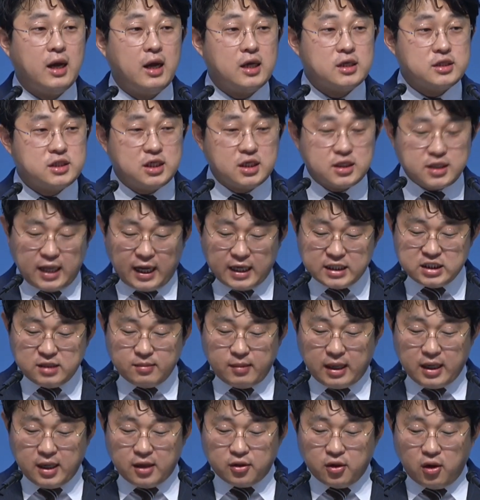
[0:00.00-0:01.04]
즉, 다시
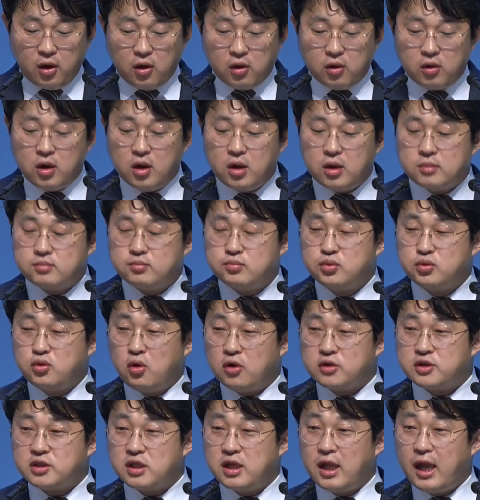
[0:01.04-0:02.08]
말해서
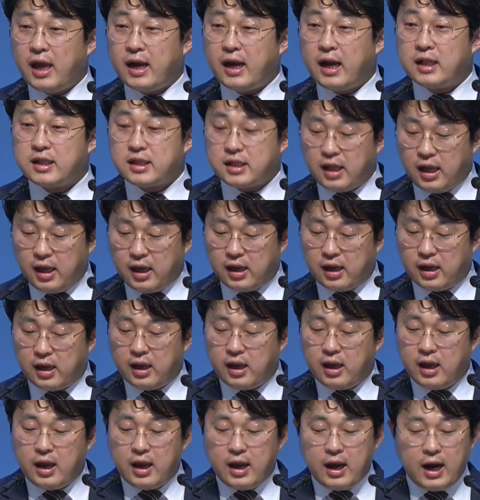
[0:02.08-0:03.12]
무엇을 행할 때
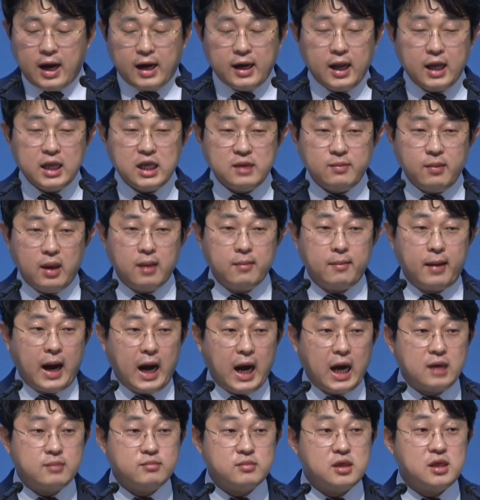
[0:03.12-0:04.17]
하나님의
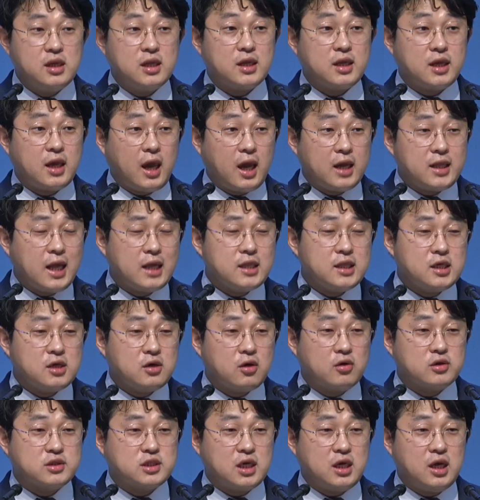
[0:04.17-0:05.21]
마음을 깨닫는
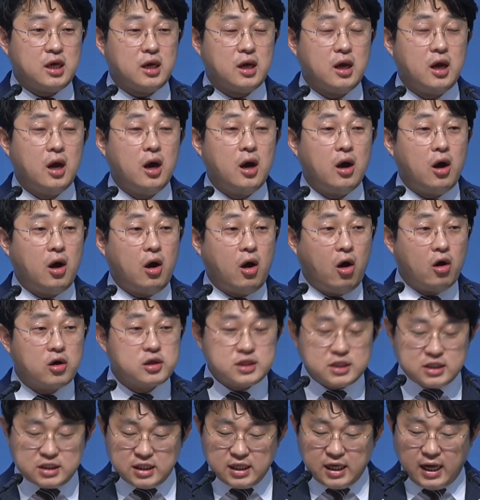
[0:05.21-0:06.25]
것이
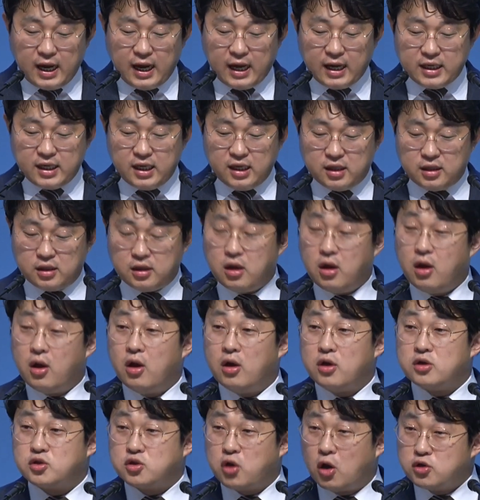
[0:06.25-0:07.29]
억지가 아닌
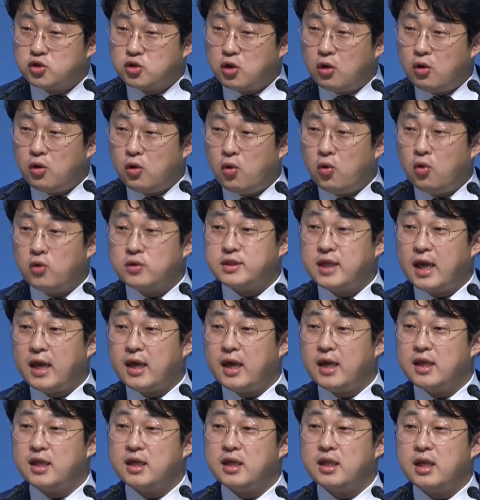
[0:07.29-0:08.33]
저절로
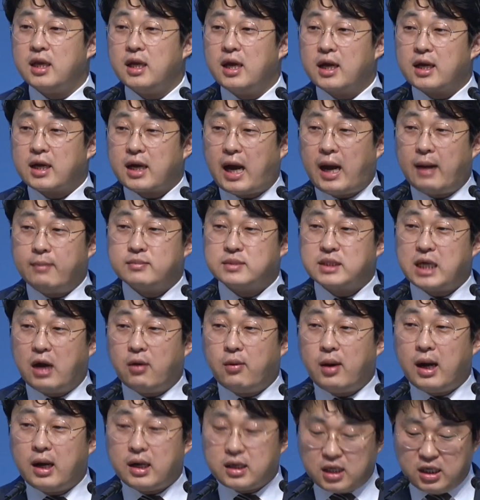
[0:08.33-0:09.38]
생기는
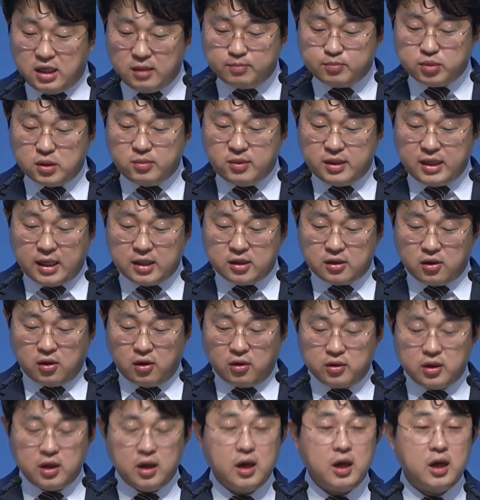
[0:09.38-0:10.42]
감사와 기쁨이라는 것.
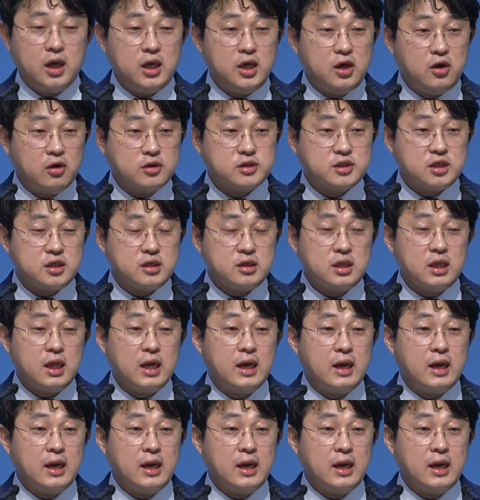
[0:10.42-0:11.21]
이것은